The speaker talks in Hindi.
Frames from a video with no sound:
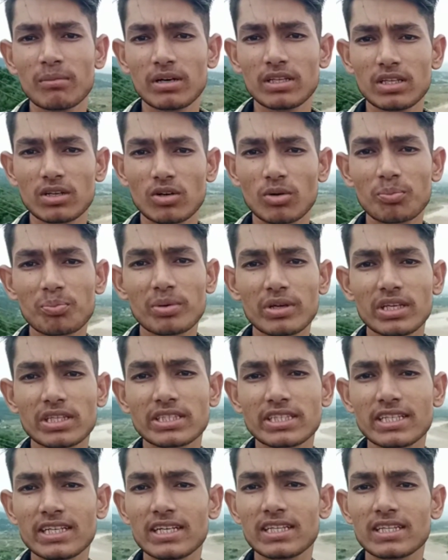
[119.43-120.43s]
पर देखो
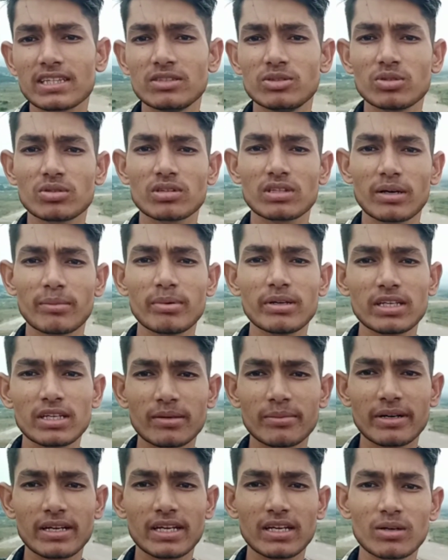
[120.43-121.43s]
पीछे जो तभी
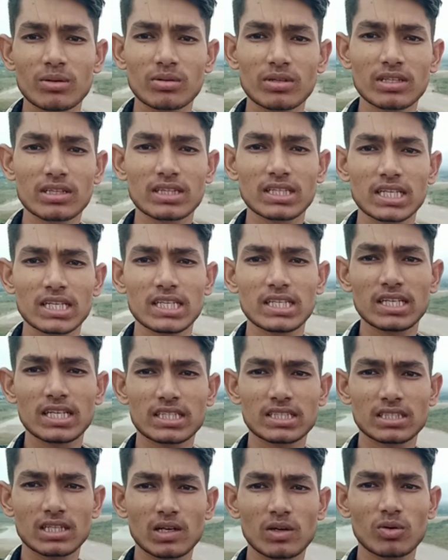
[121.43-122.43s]
रिवर है वो कितना ही
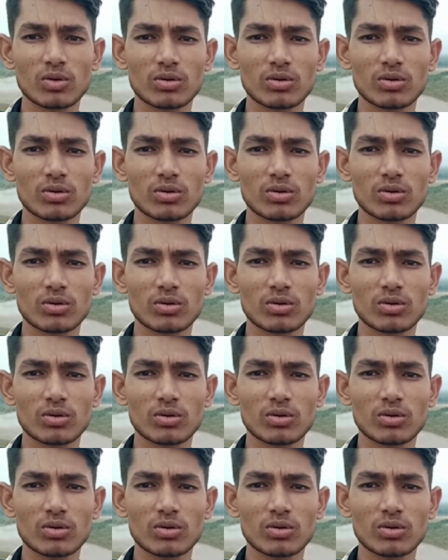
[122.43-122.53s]
अच्छा